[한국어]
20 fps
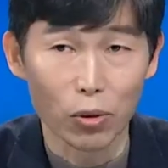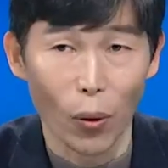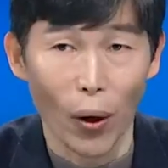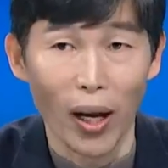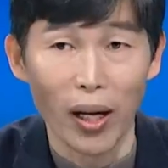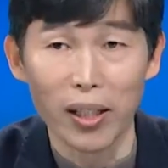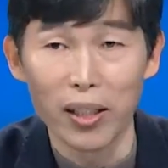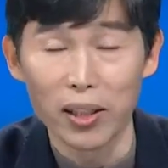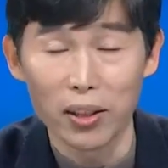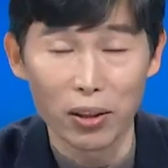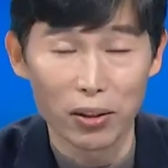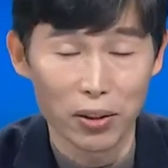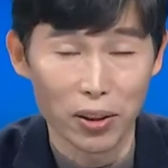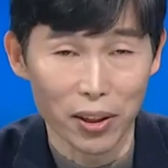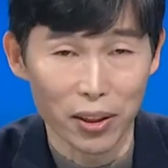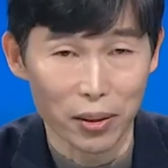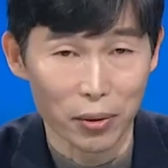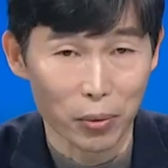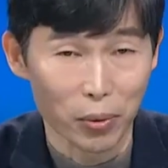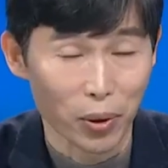관리
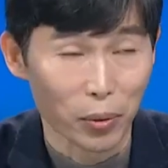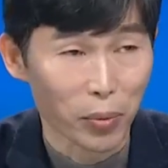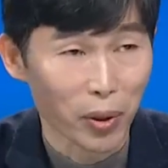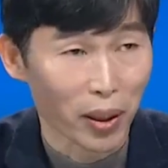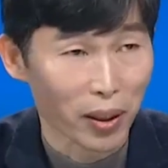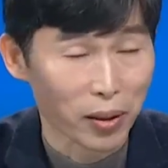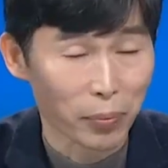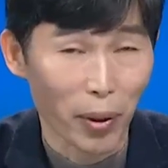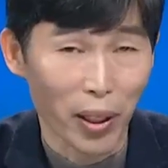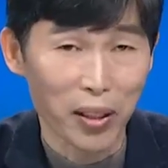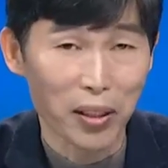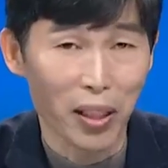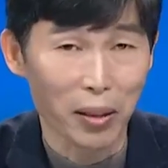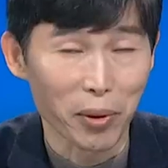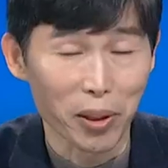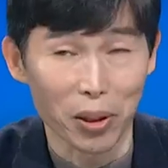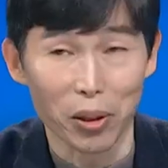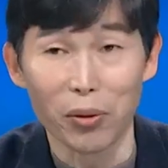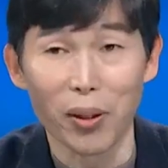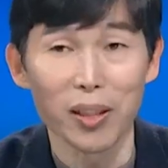정책으로 넘어가는
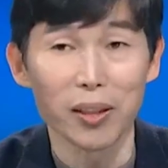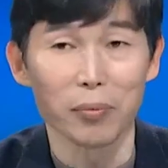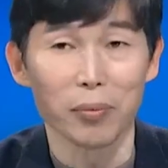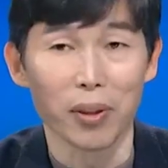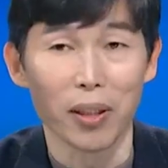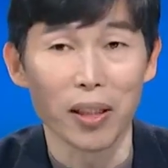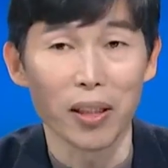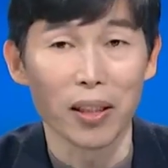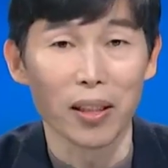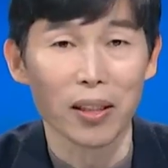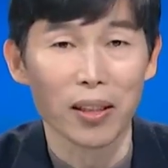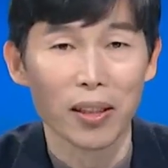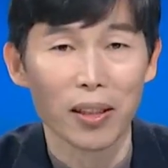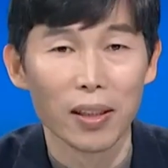패러다임의 전환입니다.